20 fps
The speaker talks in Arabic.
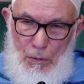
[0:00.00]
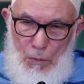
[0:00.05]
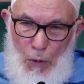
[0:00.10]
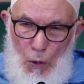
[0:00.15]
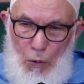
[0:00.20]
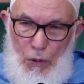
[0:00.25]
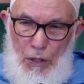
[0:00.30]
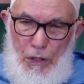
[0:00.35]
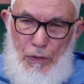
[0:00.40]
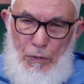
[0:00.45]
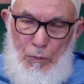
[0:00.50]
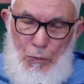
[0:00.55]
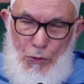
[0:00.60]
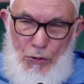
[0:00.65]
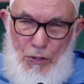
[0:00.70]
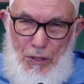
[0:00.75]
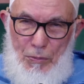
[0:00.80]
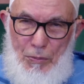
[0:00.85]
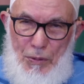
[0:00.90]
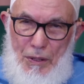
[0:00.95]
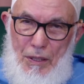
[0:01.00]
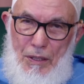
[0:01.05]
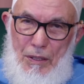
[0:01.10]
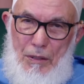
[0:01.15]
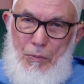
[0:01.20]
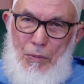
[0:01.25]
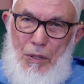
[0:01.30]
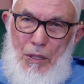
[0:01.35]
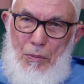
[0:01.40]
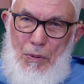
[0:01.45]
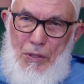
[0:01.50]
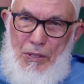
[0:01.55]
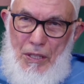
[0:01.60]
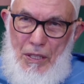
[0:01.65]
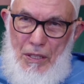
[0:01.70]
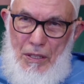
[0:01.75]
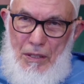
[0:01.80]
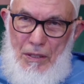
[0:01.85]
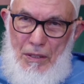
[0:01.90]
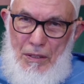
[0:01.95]
موقف المسلمين من
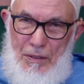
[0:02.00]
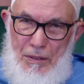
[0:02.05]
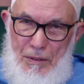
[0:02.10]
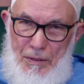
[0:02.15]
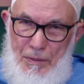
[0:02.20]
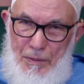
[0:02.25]
البشرية